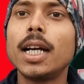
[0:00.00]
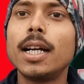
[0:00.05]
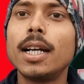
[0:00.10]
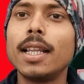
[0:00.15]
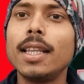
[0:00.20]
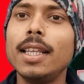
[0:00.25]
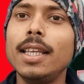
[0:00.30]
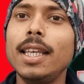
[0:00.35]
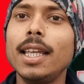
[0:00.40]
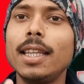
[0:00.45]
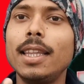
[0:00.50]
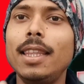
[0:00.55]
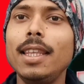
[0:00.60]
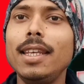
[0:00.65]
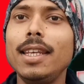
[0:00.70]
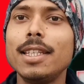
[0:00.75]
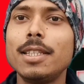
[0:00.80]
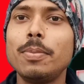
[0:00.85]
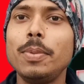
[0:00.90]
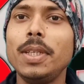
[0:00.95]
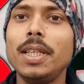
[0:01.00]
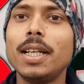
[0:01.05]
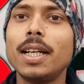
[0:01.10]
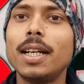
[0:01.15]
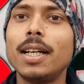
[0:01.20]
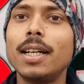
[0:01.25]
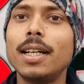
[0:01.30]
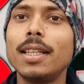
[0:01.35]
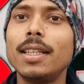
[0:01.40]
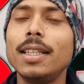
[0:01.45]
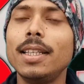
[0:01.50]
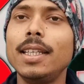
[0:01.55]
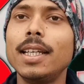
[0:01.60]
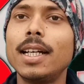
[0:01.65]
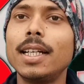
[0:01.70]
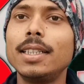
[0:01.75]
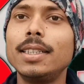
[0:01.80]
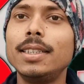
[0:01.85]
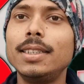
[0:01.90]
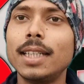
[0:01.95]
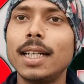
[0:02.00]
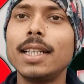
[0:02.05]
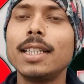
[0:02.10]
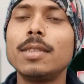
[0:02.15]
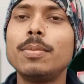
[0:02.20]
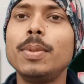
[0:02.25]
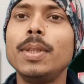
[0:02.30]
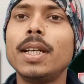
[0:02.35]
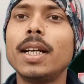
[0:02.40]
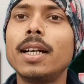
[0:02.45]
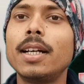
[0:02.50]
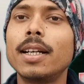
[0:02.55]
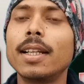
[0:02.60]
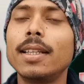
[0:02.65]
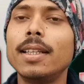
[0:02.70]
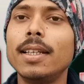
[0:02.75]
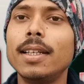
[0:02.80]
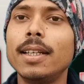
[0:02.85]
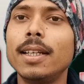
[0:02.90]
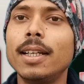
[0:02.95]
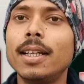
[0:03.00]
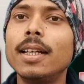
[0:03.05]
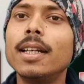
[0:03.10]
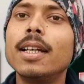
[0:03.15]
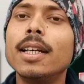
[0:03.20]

का खरीदे या तीन एच का खरीदे या चार एच का खरीदे